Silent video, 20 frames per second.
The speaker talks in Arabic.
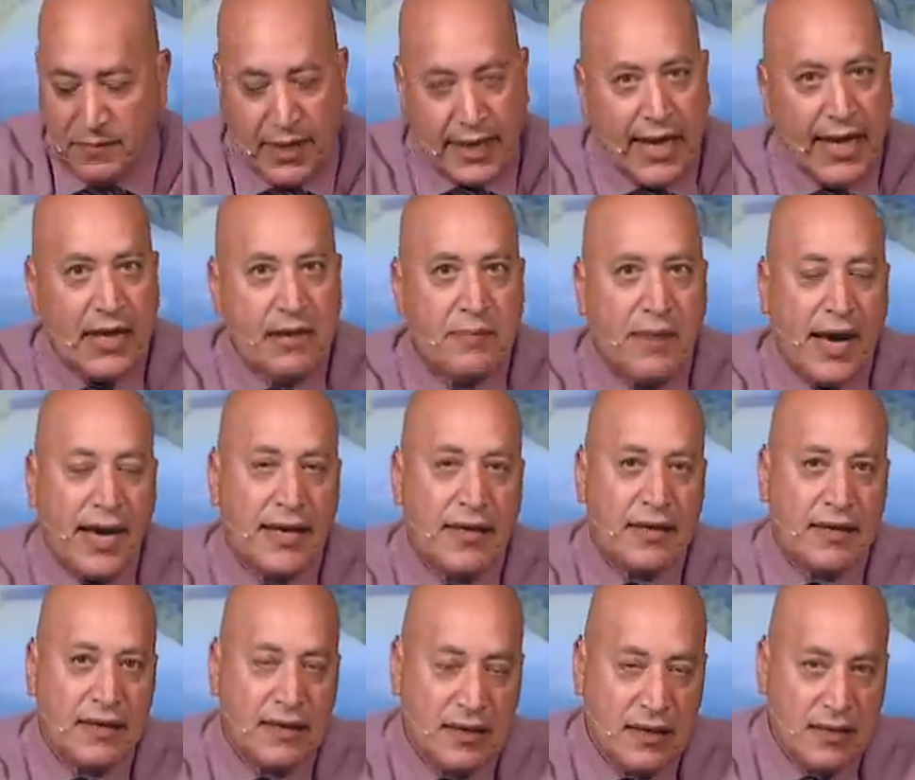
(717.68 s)
تكلم
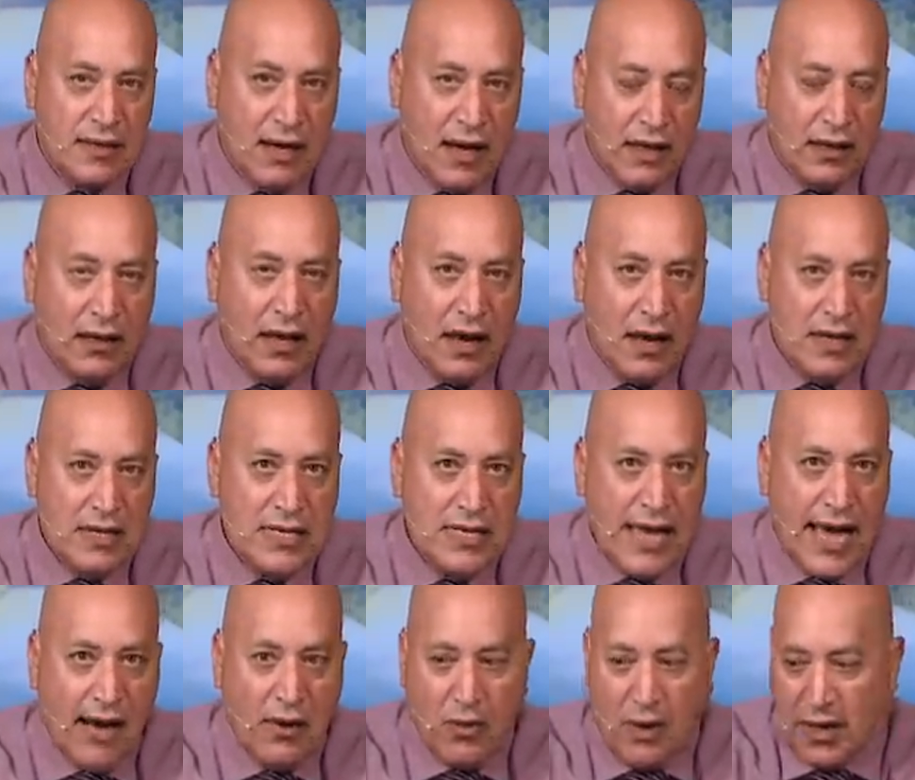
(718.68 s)
عن الله
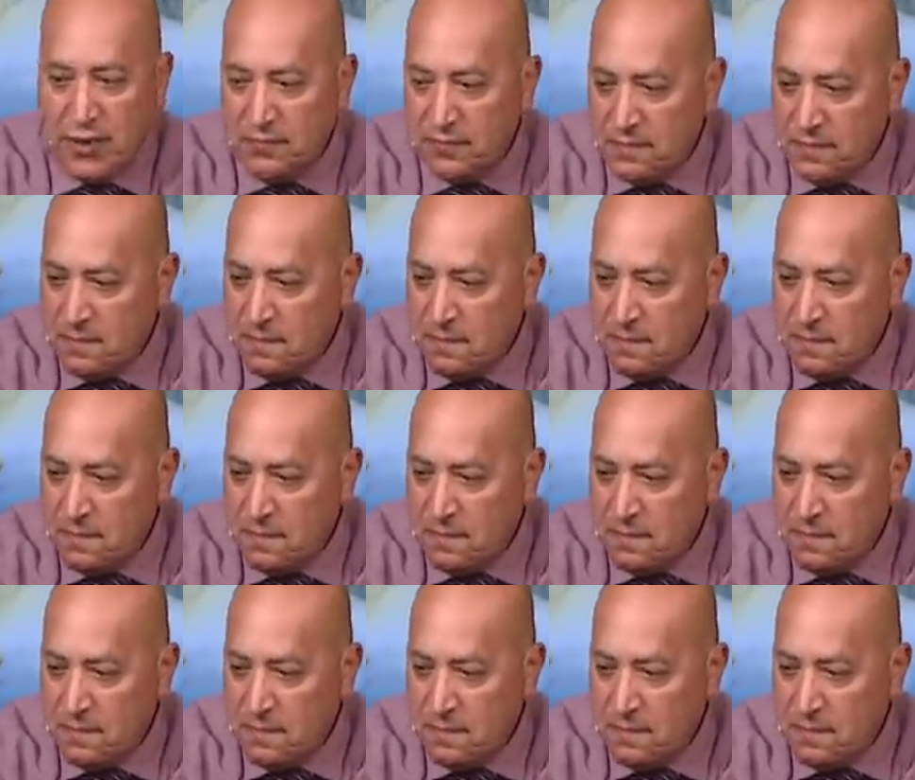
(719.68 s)
يهوى